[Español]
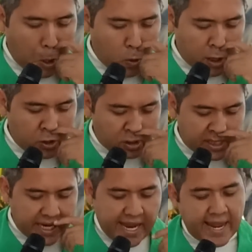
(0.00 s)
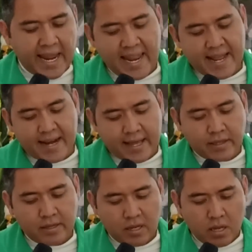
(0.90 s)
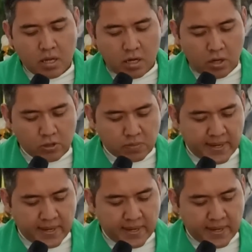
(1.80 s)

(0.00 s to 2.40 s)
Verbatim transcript: Cuando se llena la red, los